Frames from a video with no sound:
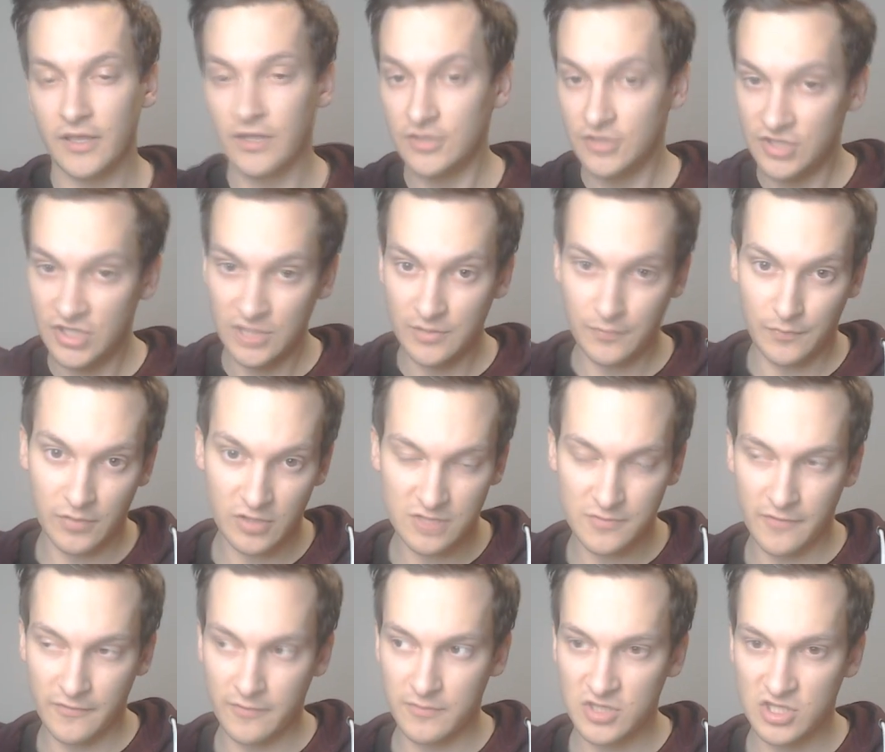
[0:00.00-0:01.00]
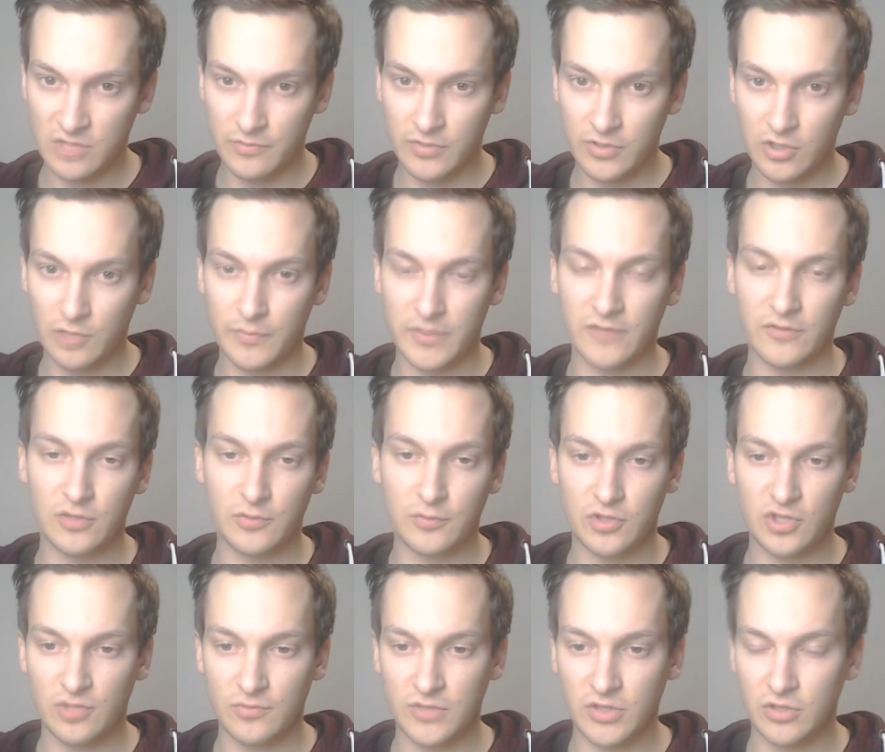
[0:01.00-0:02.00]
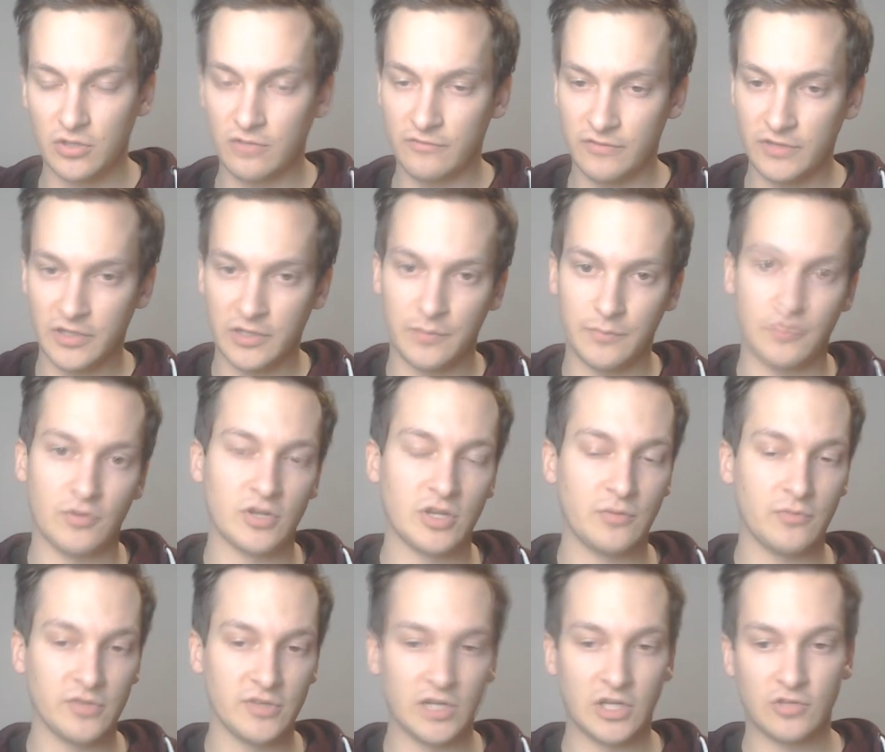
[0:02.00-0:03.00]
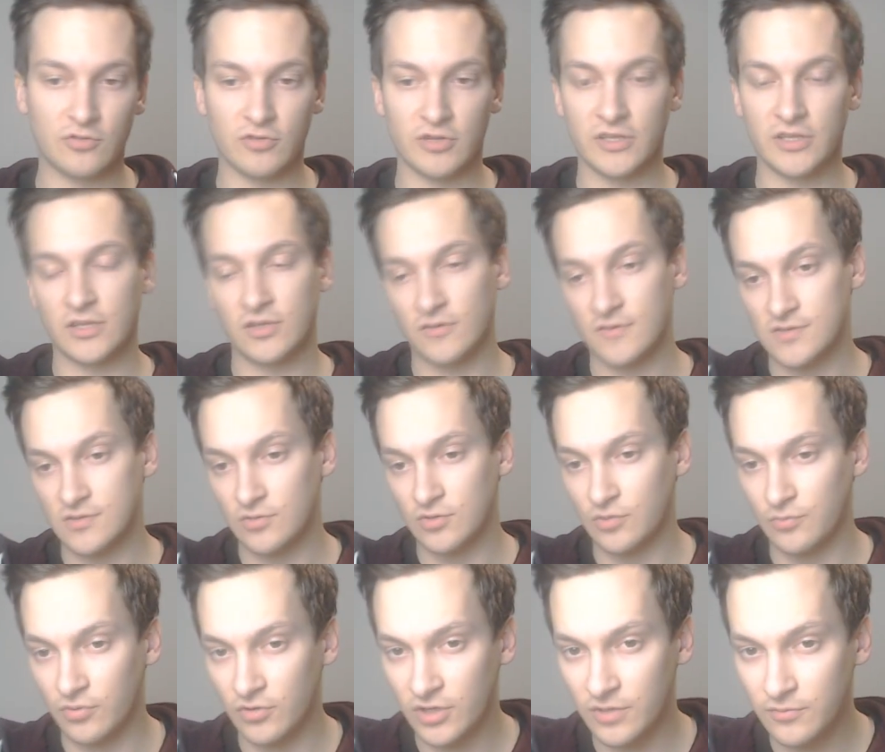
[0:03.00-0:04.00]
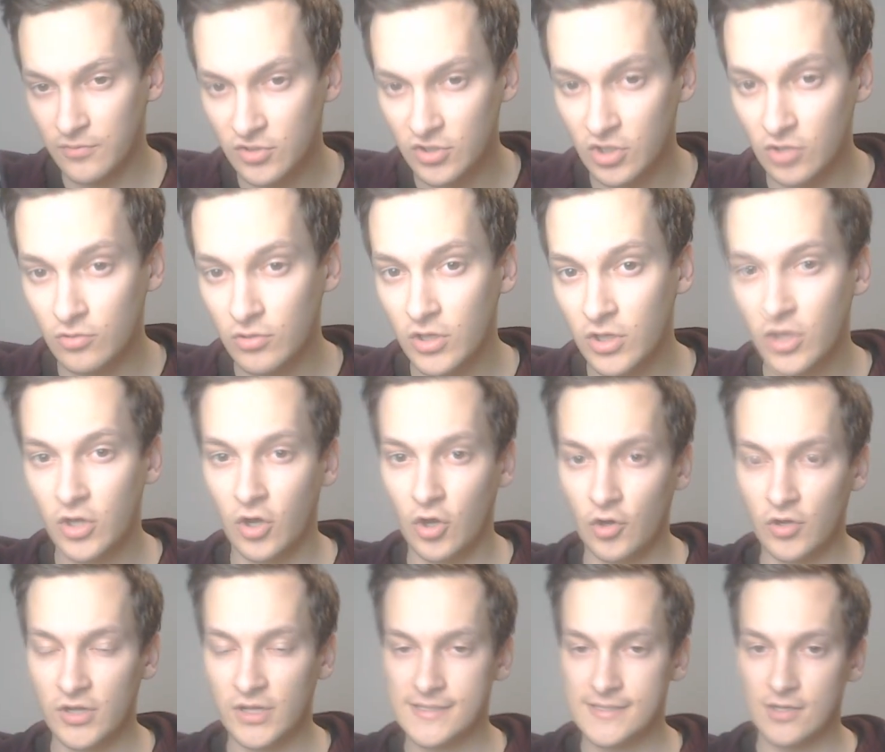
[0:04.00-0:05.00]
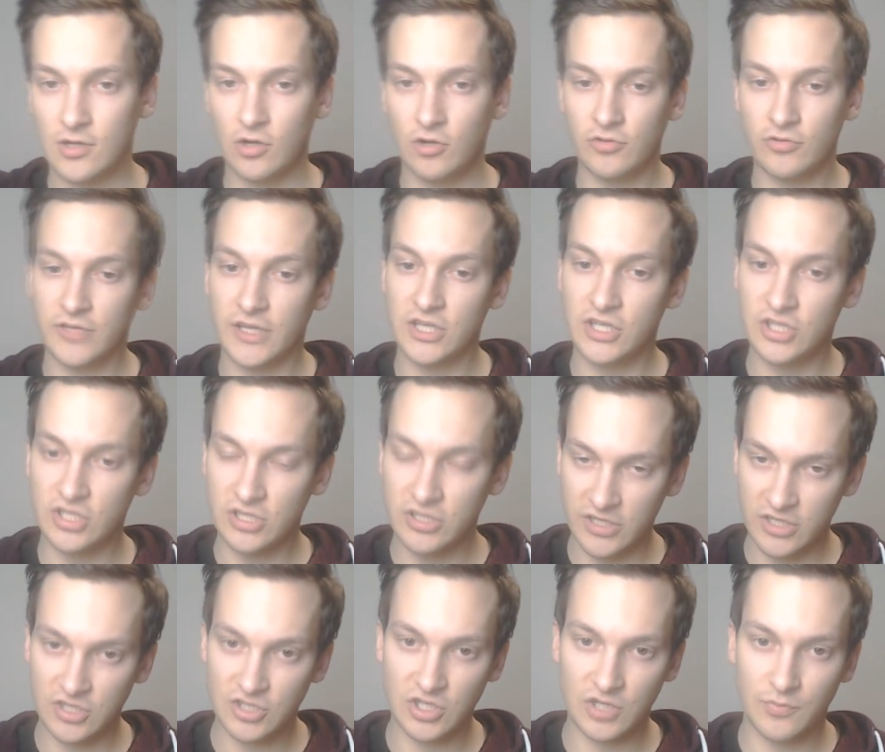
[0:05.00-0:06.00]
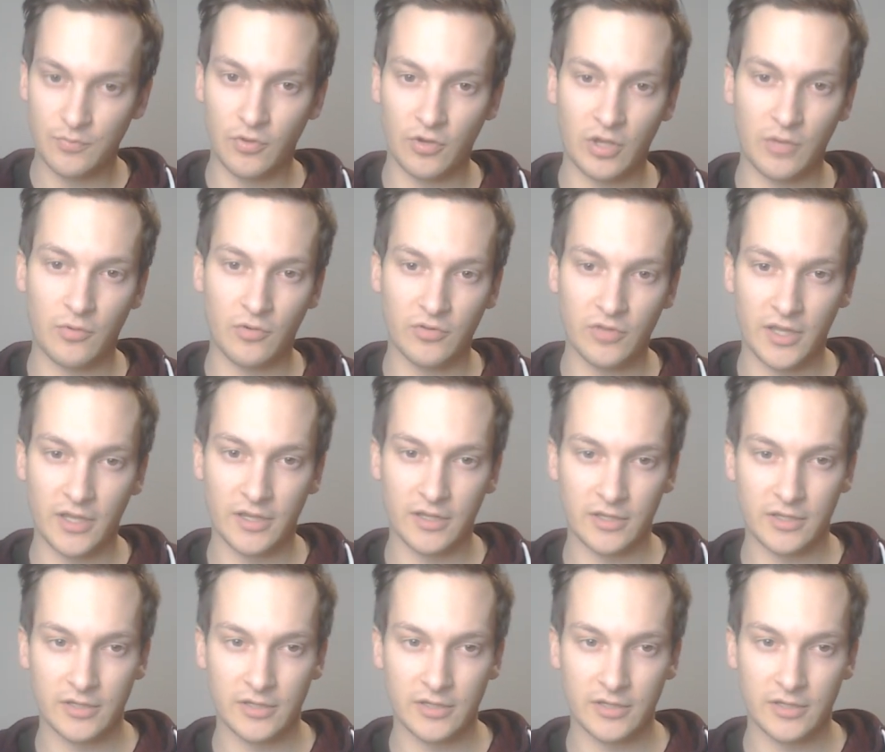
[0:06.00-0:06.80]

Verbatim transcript: Dzisiaj porozmawiamy sobie o prawdopodobnie nowych Pokémonach, które nadchodzą do Pokémon GO oraz o najsilniejszych Pokémonach,